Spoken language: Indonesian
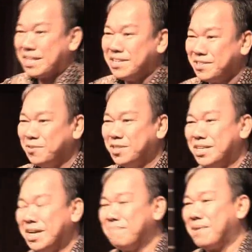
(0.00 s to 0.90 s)
diskusi
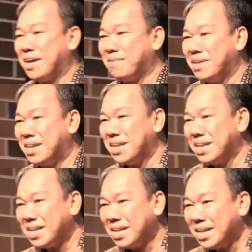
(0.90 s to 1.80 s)
dengan Pak Erwin,
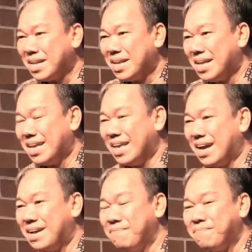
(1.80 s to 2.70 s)
ya
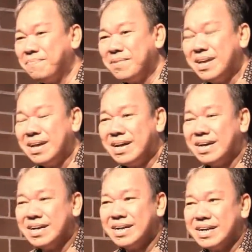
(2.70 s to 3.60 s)

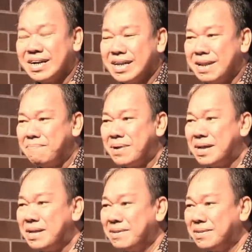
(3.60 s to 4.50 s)
e,
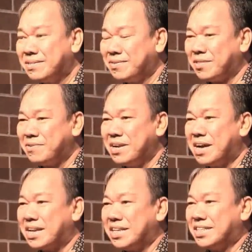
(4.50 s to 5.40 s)
kenapa suatu negara
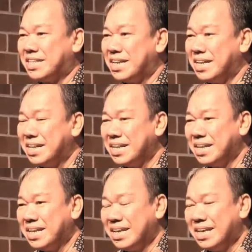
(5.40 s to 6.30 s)
Kristen
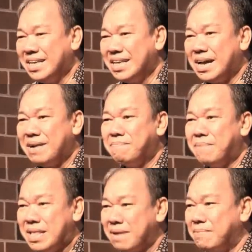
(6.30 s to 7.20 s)
yang
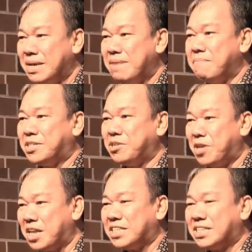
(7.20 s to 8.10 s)
banyak mengirim
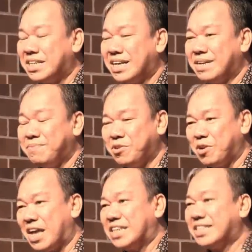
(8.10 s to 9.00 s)
misionaris
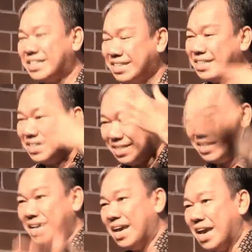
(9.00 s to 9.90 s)
misionaris ke
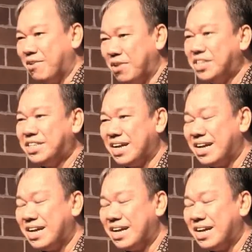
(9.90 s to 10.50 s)
Indonesia,